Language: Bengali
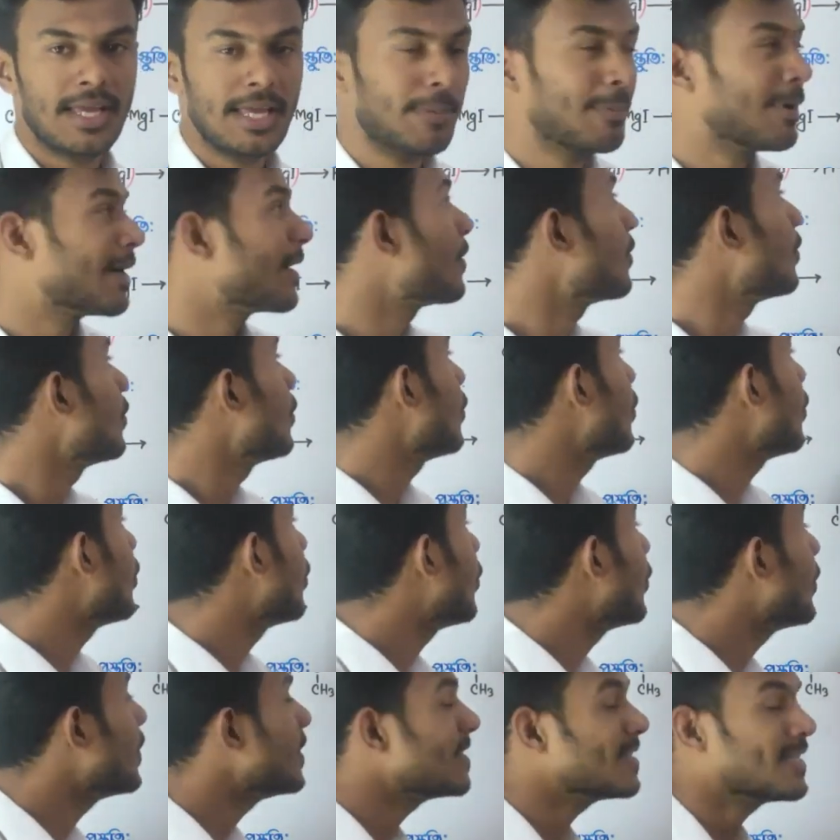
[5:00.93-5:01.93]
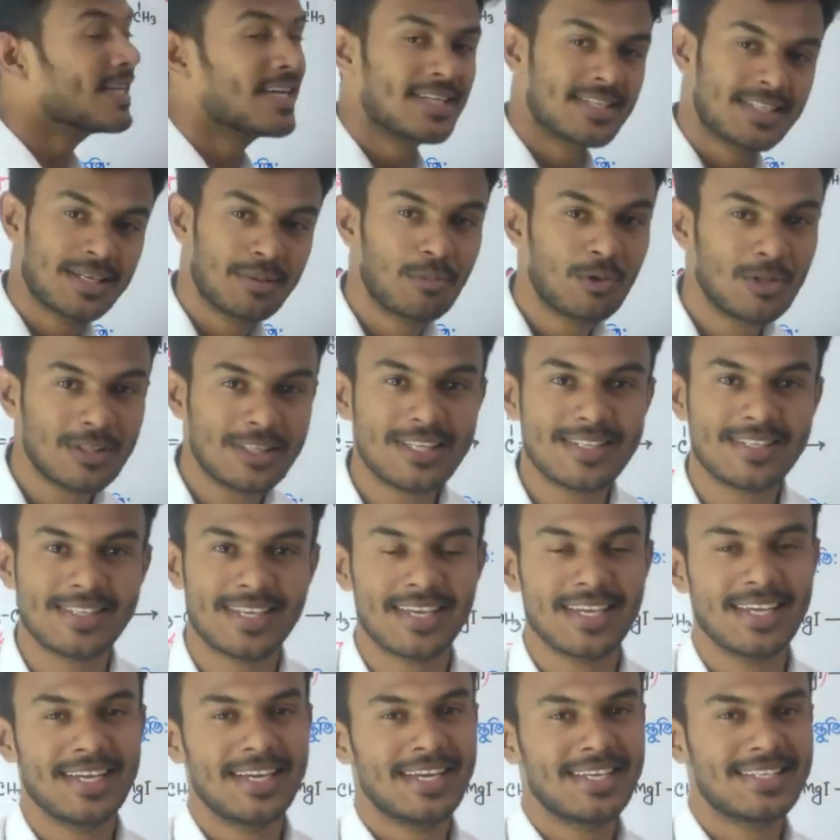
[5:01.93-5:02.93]
এবার ওইস এসে
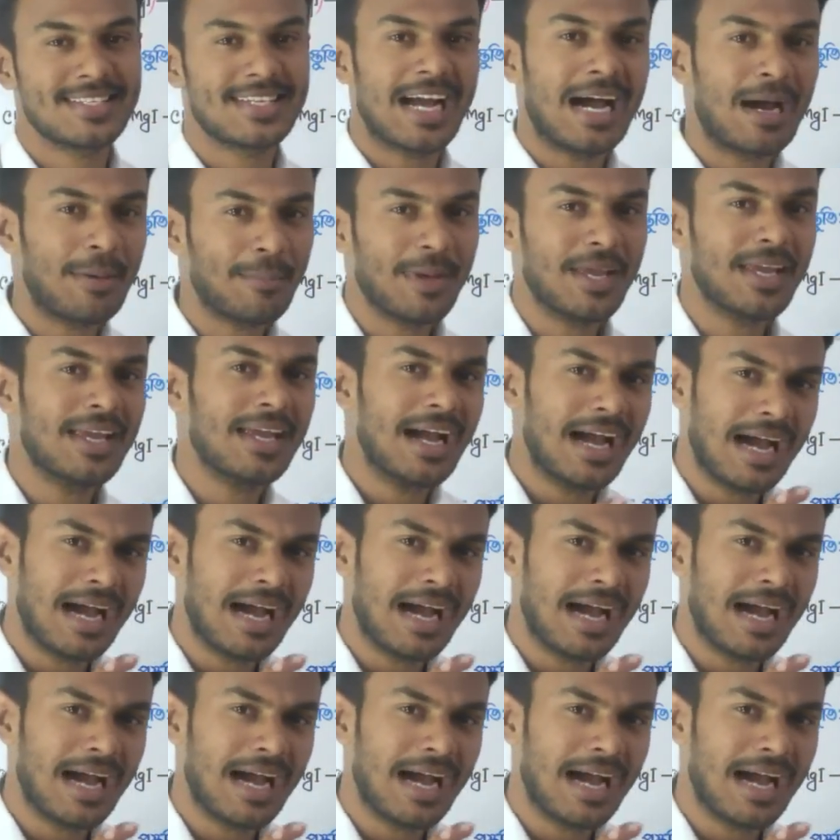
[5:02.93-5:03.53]
বলতেছে যে আমি